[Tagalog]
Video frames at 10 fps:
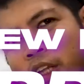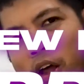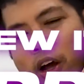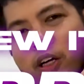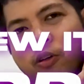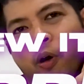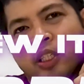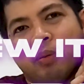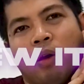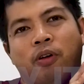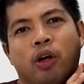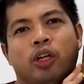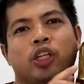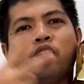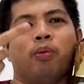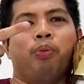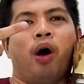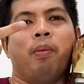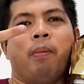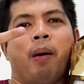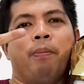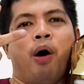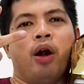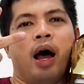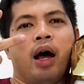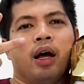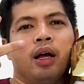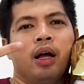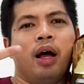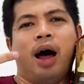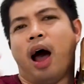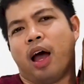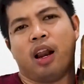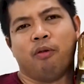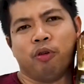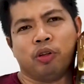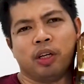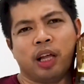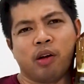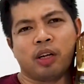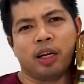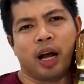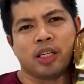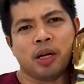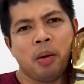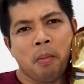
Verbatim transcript: Thank you guys for watching my video. This is your boy, Mamba Bona. I love you 3000 guys.